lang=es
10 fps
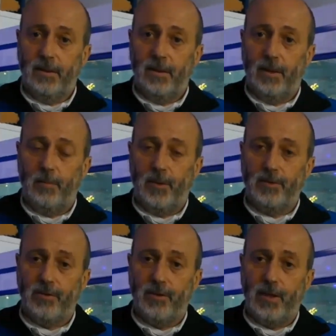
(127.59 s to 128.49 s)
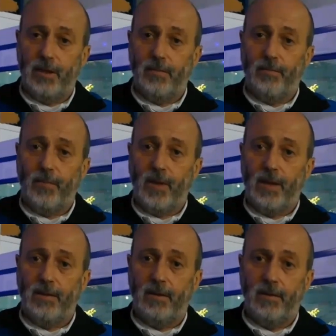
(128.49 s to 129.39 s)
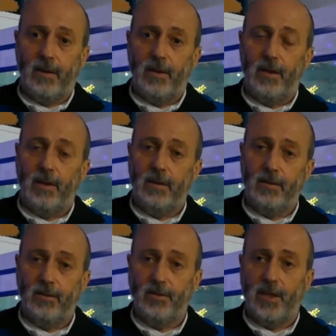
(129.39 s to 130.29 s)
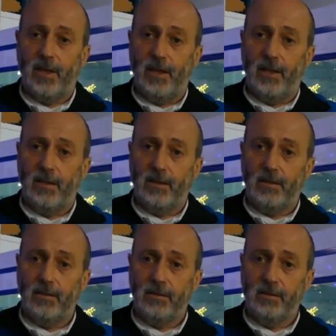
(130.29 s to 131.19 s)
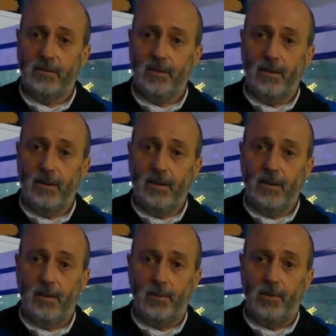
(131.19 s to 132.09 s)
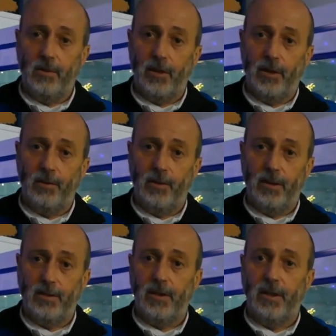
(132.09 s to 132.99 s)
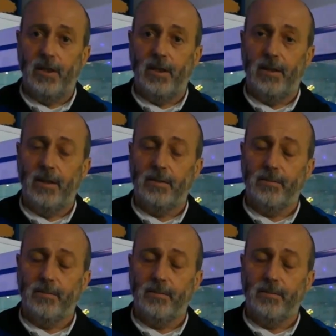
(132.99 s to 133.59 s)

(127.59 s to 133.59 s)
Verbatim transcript: en persona antes de que nos dejaras, debido a que no eres de Granada.